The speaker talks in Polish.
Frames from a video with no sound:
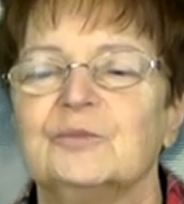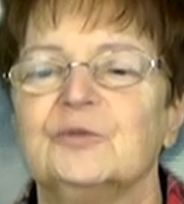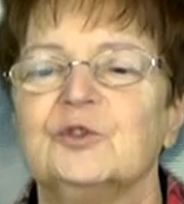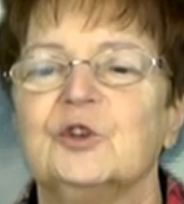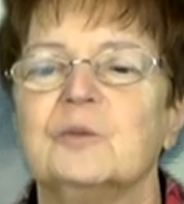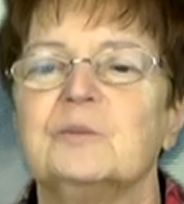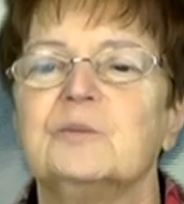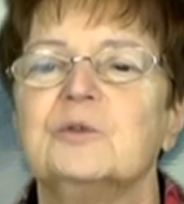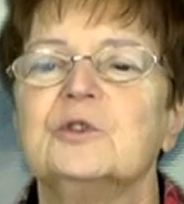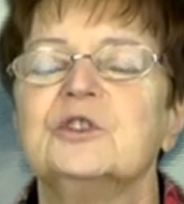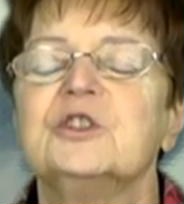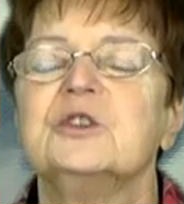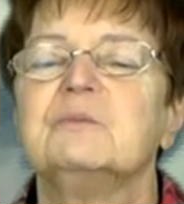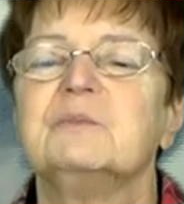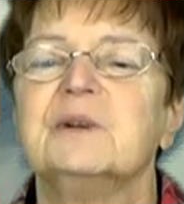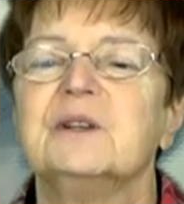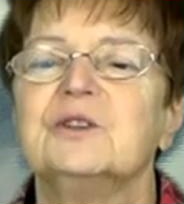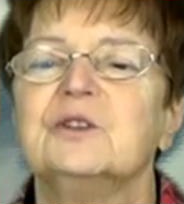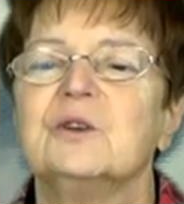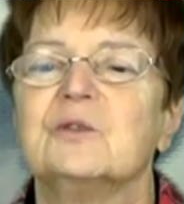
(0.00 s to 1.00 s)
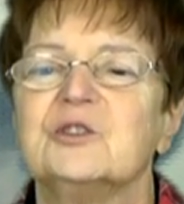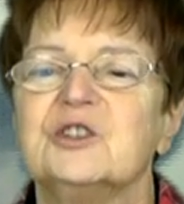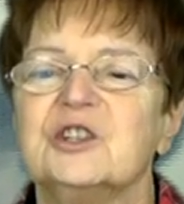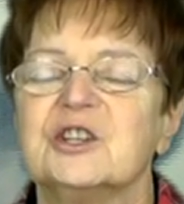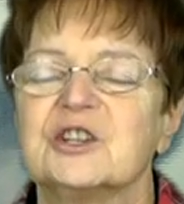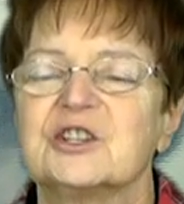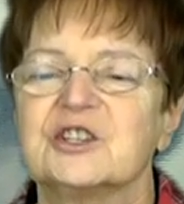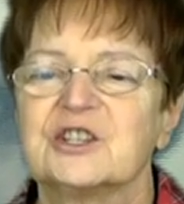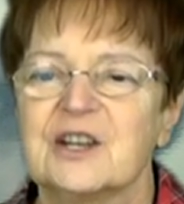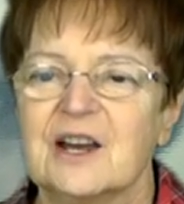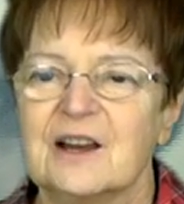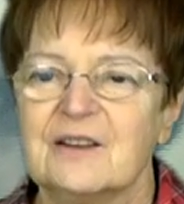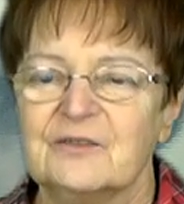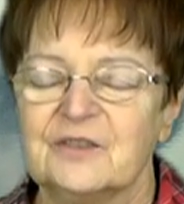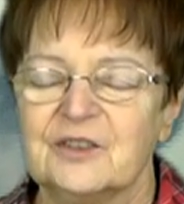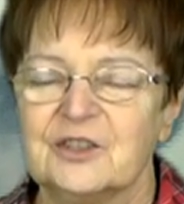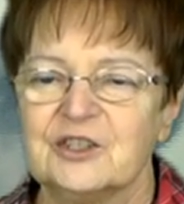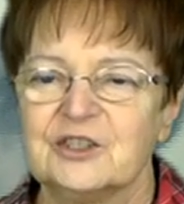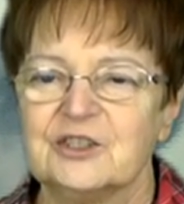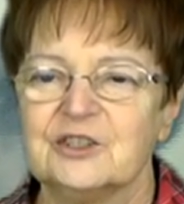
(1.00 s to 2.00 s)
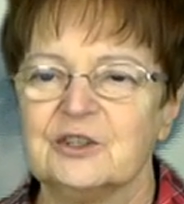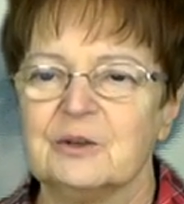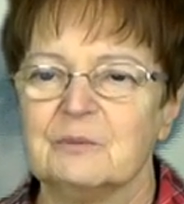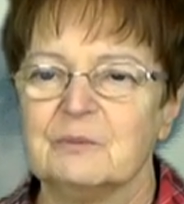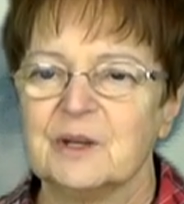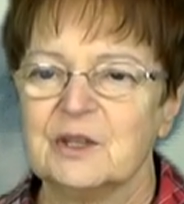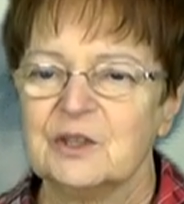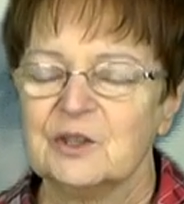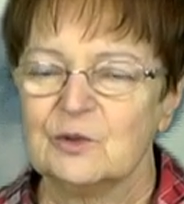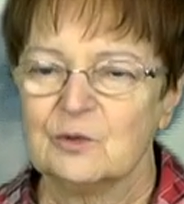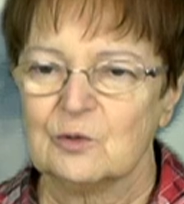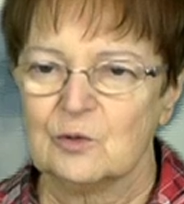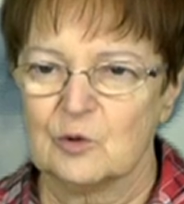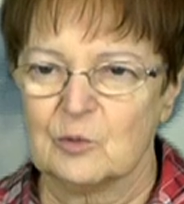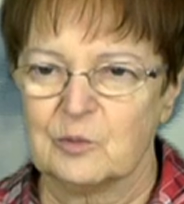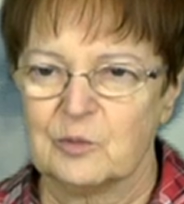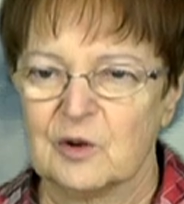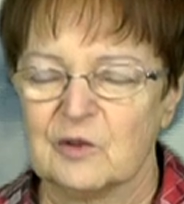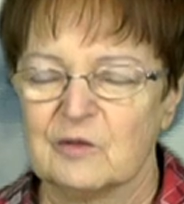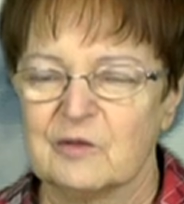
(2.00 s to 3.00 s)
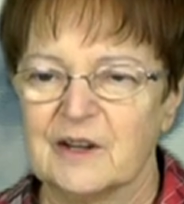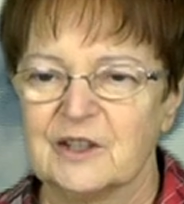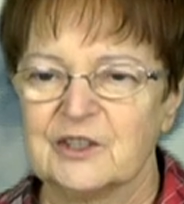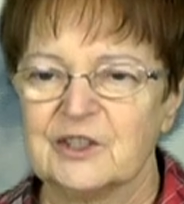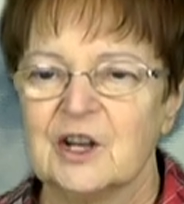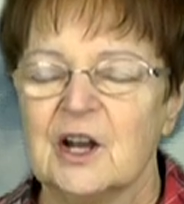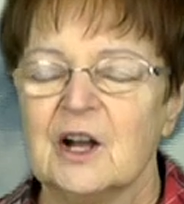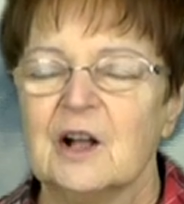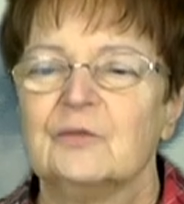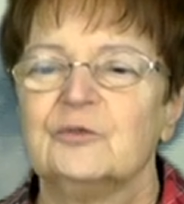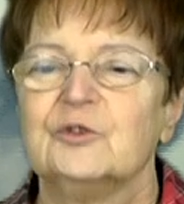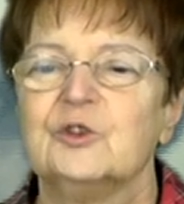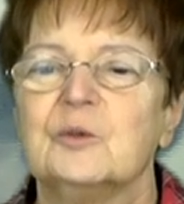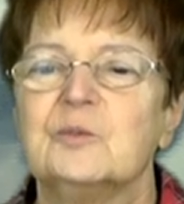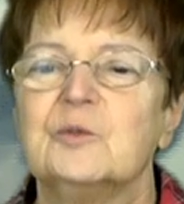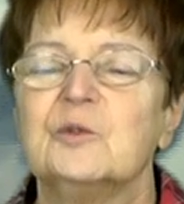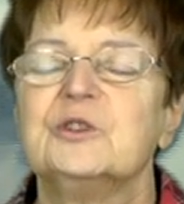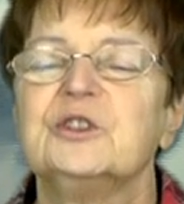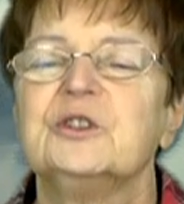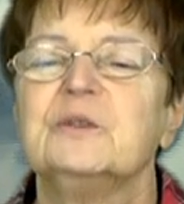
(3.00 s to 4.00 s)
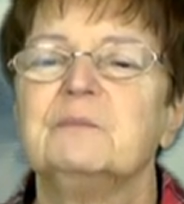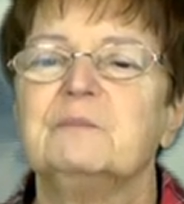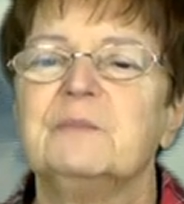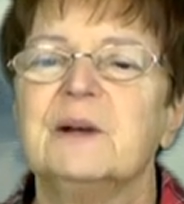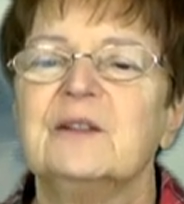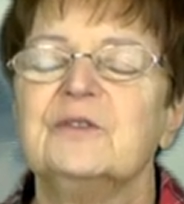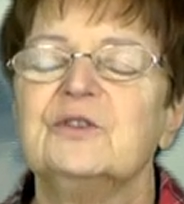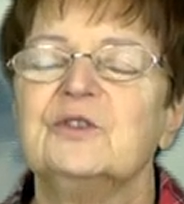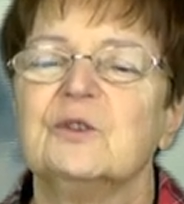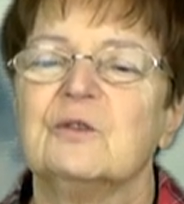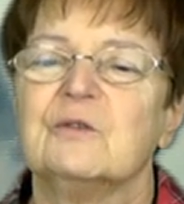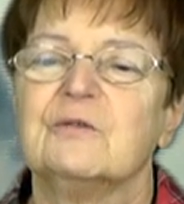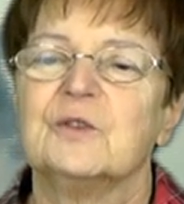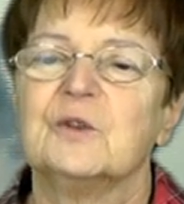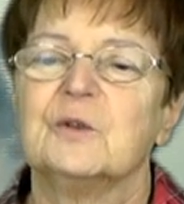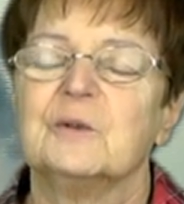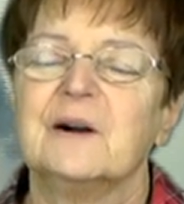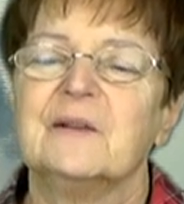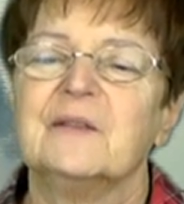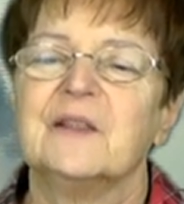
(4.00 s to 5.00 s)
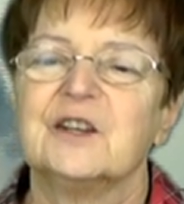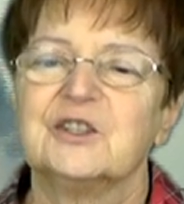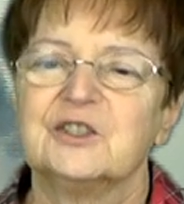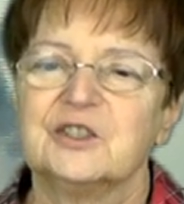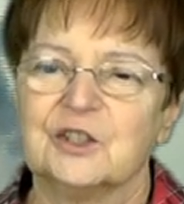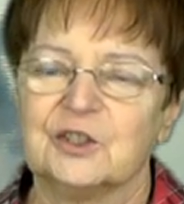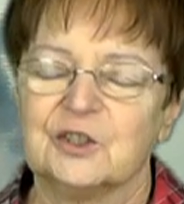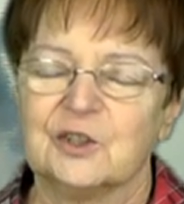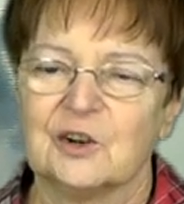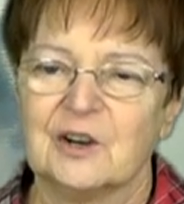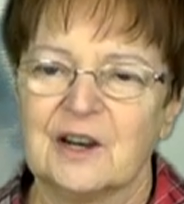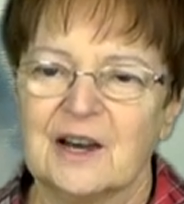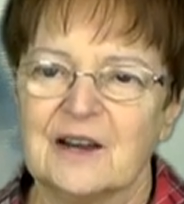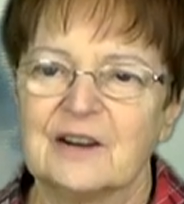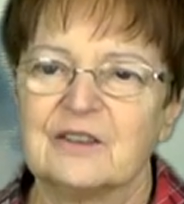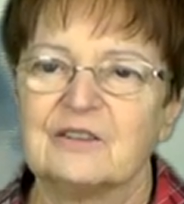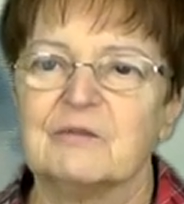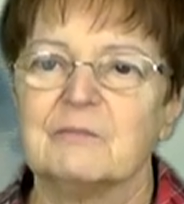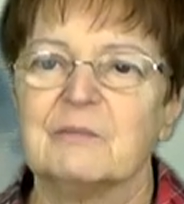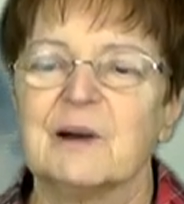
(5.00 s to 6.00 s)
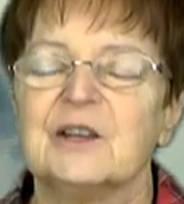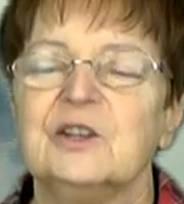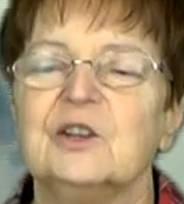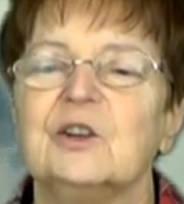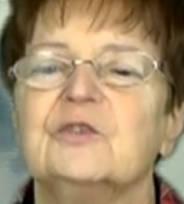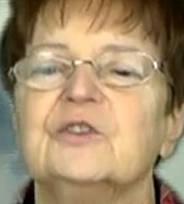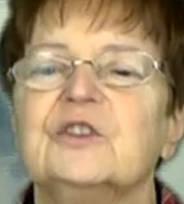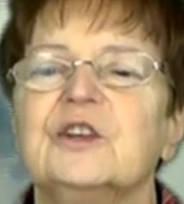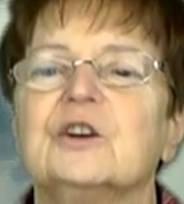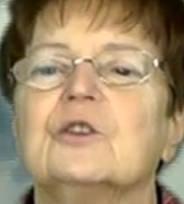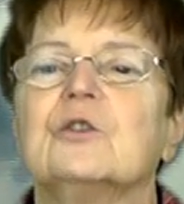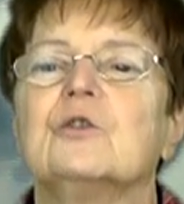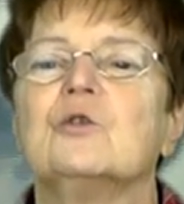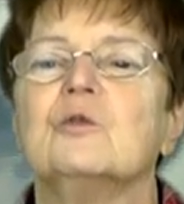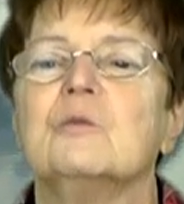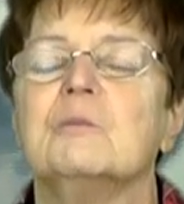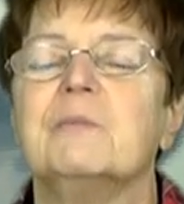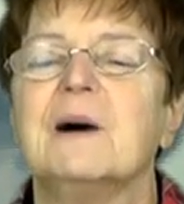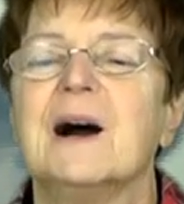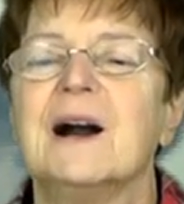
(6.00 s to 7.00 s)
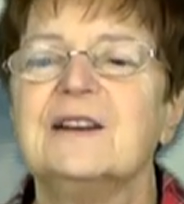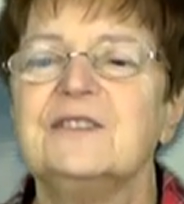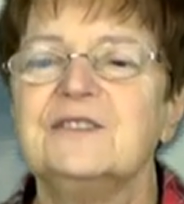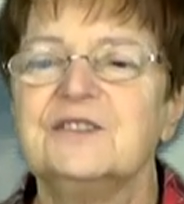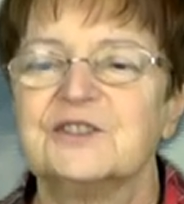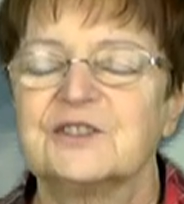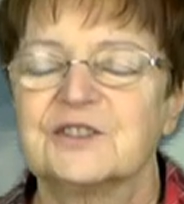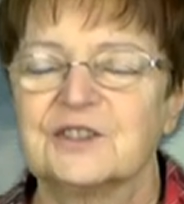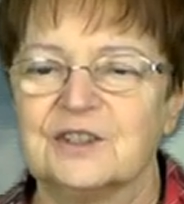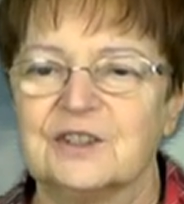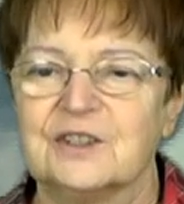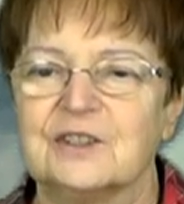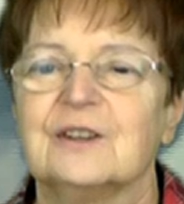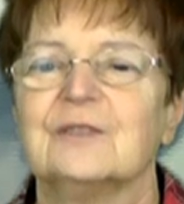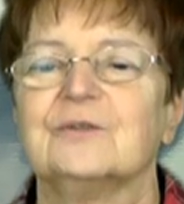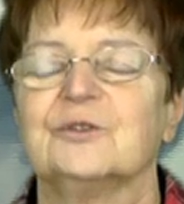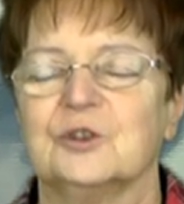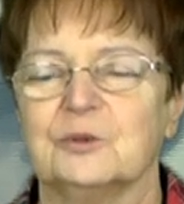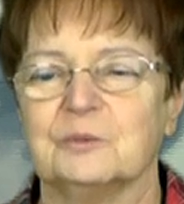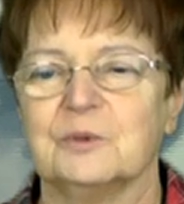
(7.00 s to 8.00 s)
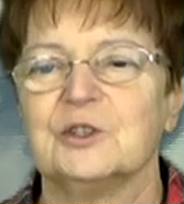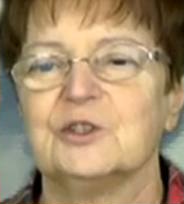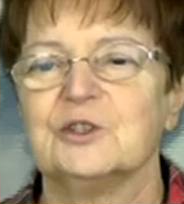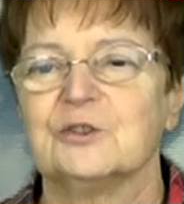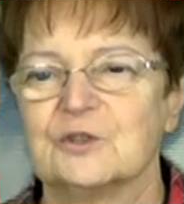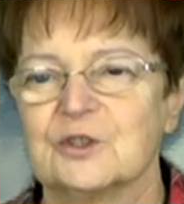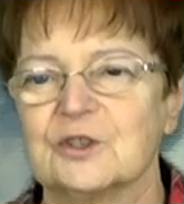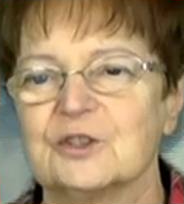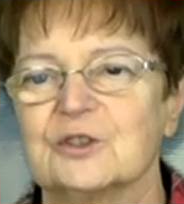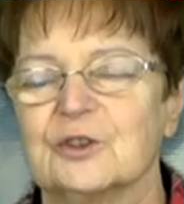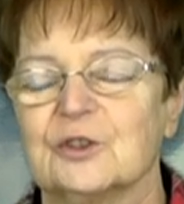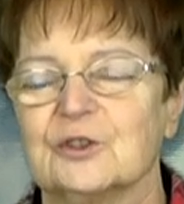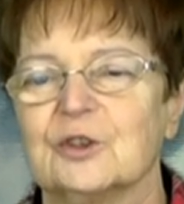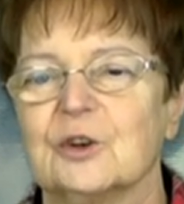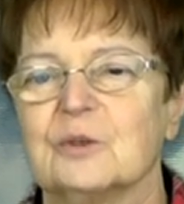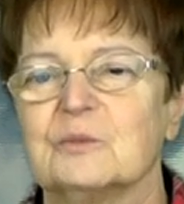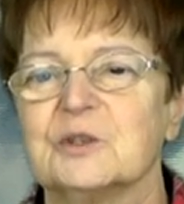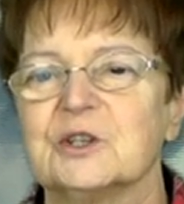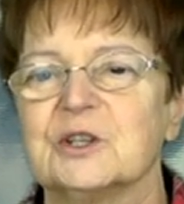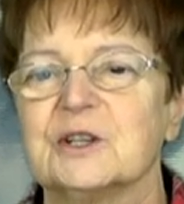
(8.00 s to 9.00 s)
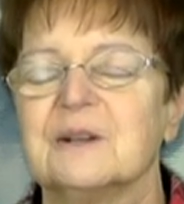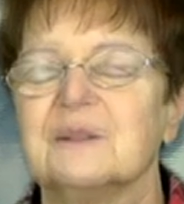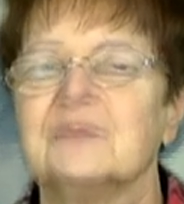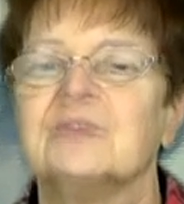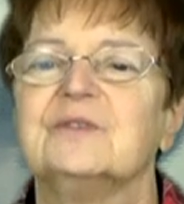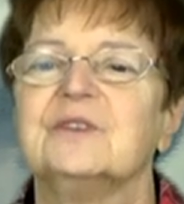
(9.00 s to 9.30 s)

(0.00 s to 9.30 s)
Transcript: Dopóki będą dzierżawić i nie będą kupować, dopóki będą wkładać te dolary w majątek kubański, to będzie wszystko dobrze.